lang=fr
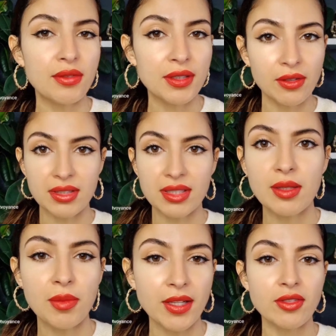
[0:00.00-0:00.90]

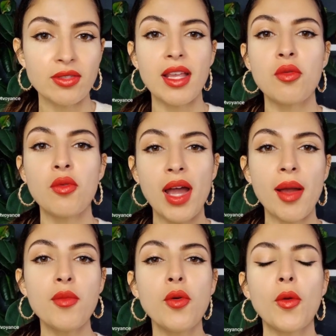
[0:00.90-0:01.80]
financier, personnel ou
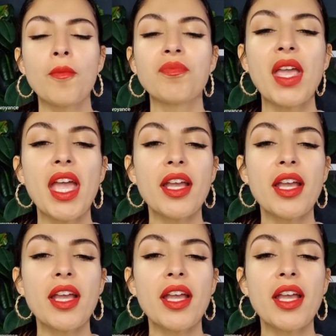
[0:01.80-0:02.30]
amoureux.